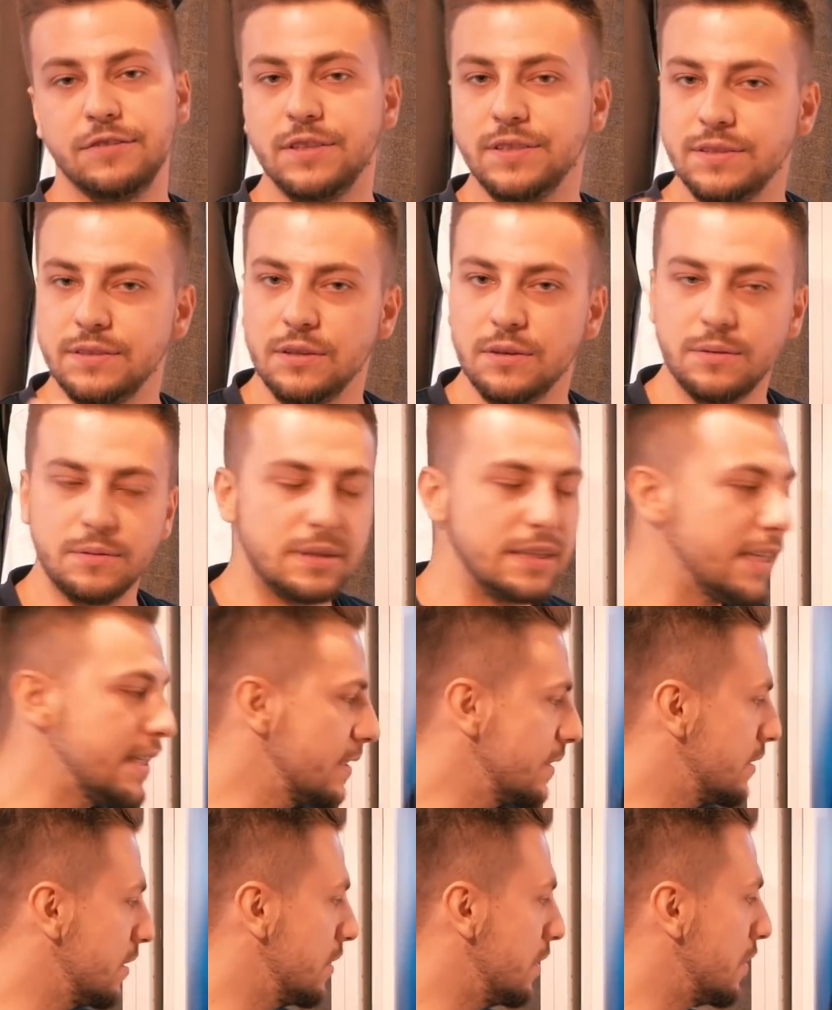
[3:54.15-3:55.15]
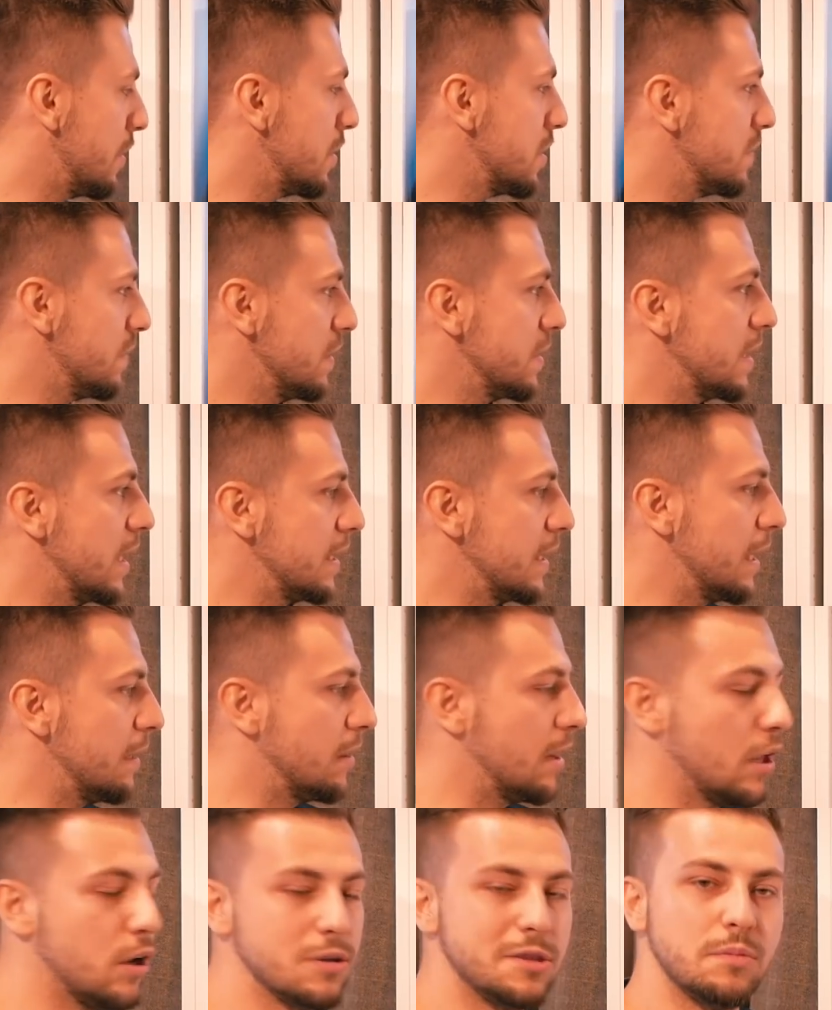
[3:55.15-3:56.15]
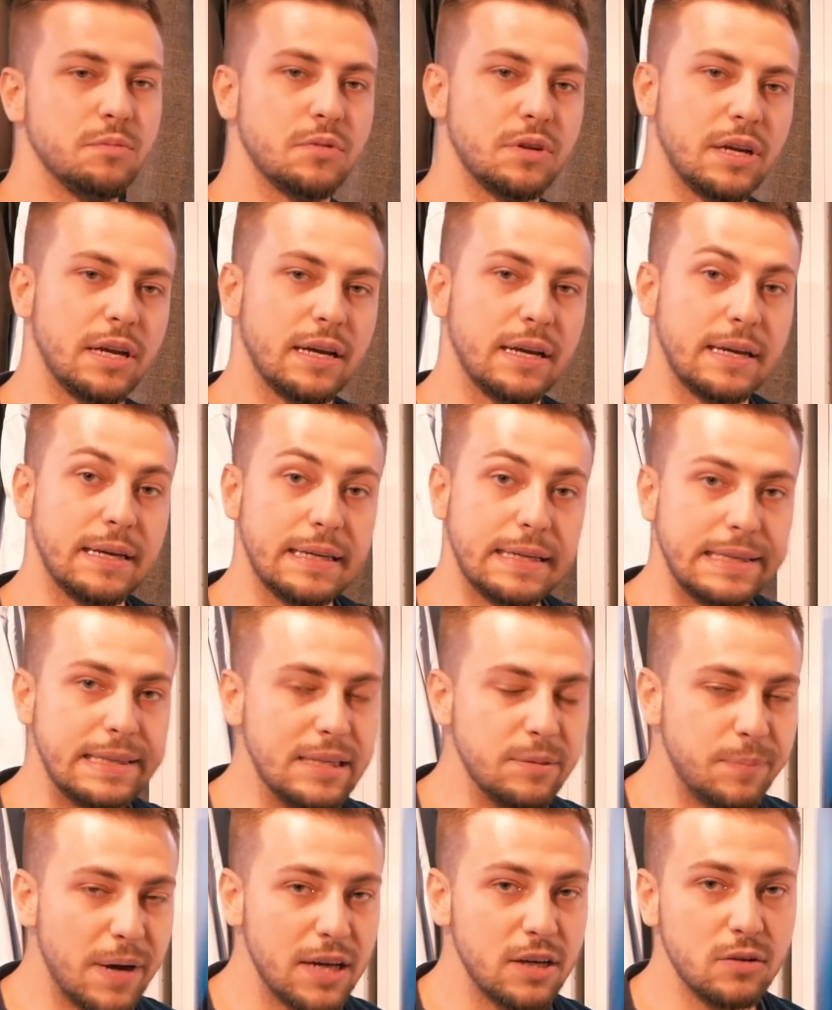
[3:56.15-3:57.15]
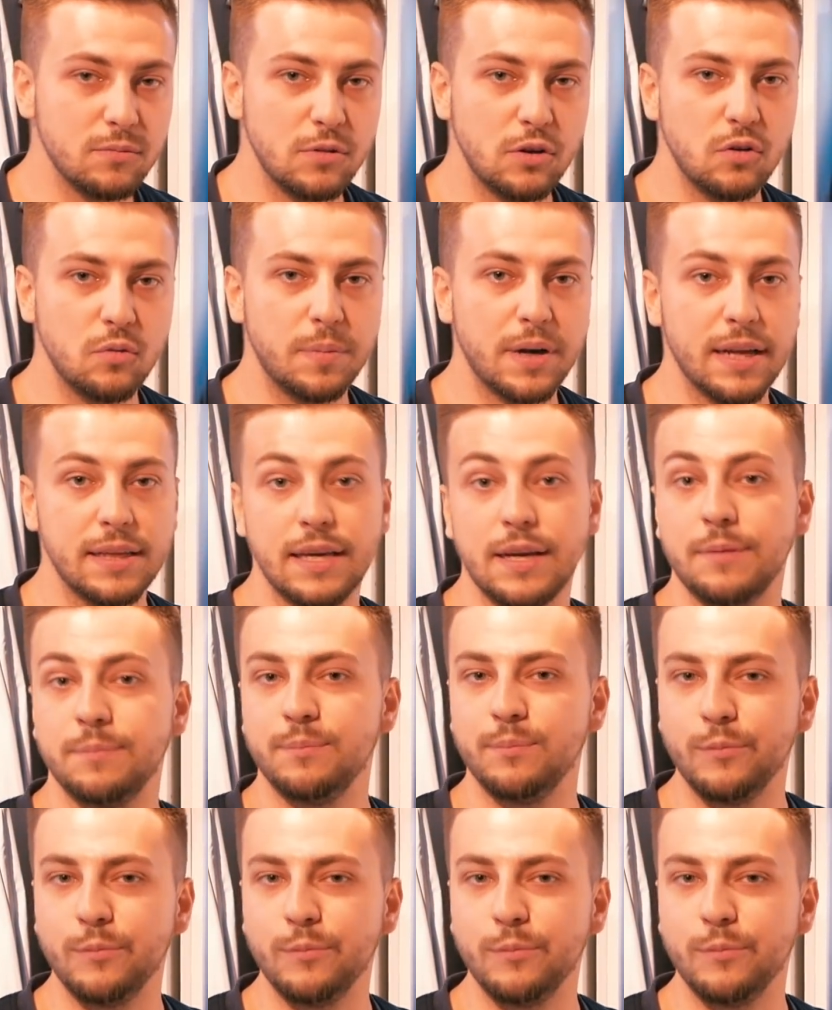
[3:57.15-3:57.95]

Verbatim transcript: Więc no, jest to rozwiązanie dla osób, które dbają o ubrania,